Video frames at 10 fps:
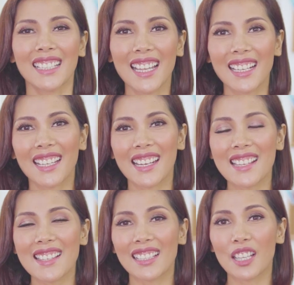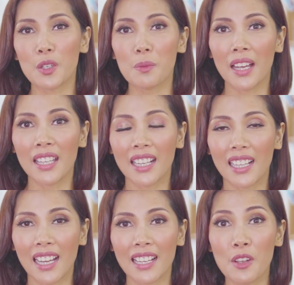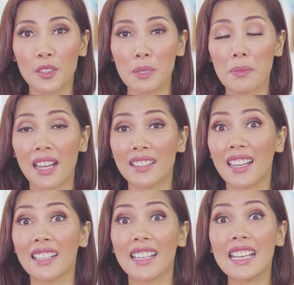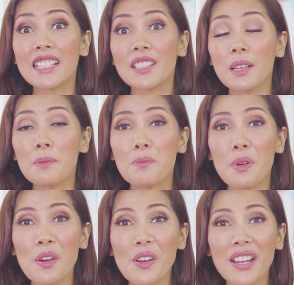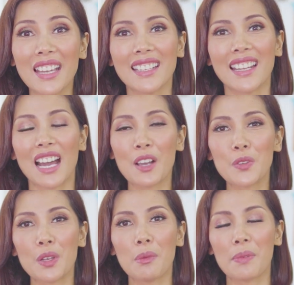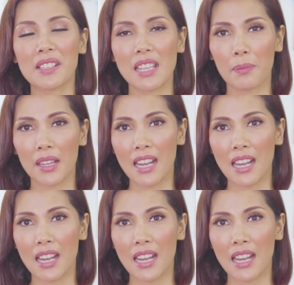Dan akhirnya saat aku melahirkan, dokter mengatakan it's a boy dan aku sudah mempersiapkan